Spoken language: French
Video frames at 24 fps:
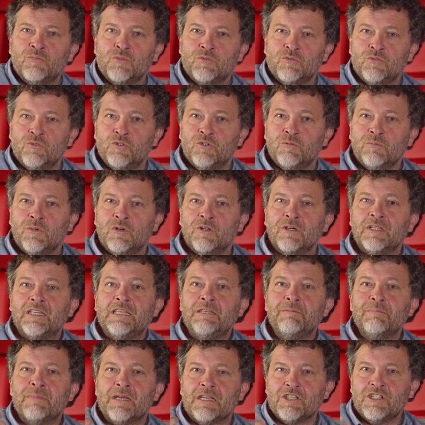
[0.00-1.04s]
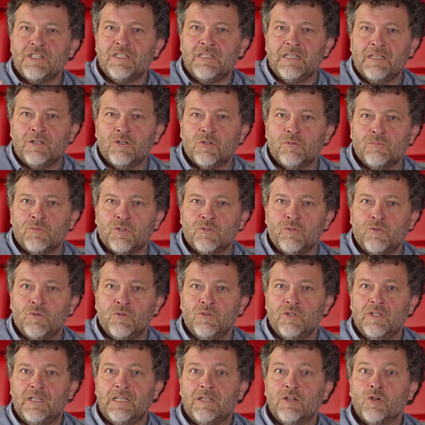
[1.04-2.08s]
monde, comment imaginer, comment
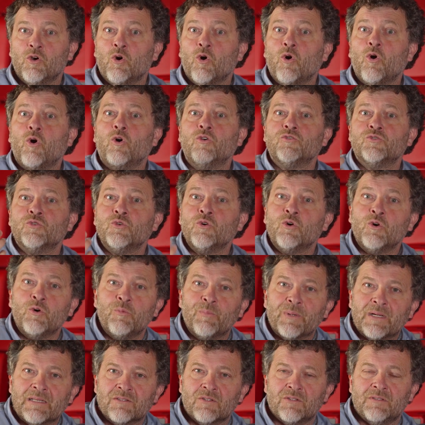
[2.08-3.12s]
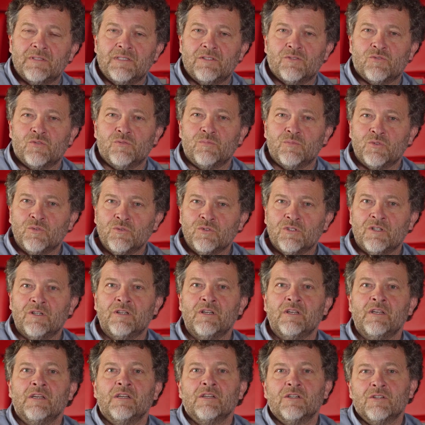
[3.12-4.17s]
se représenter ce monde
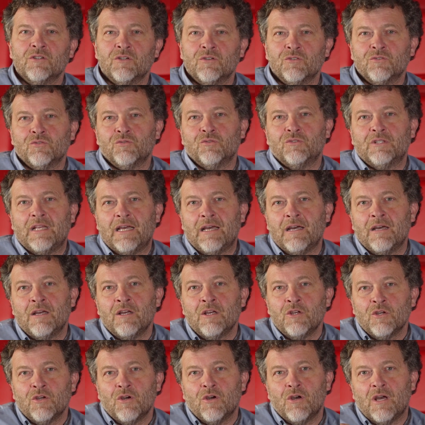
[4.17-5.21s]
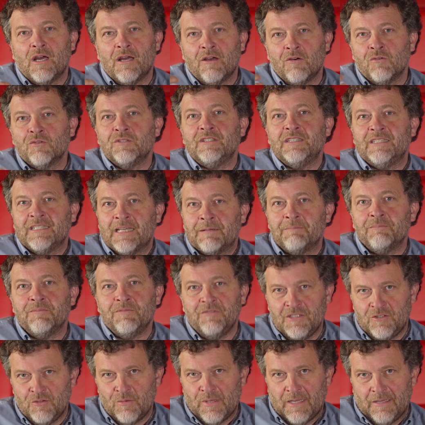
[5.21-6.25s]
quand on a un handicap
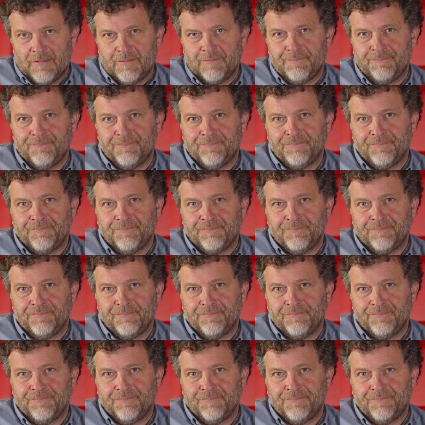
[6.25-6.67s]
visuel.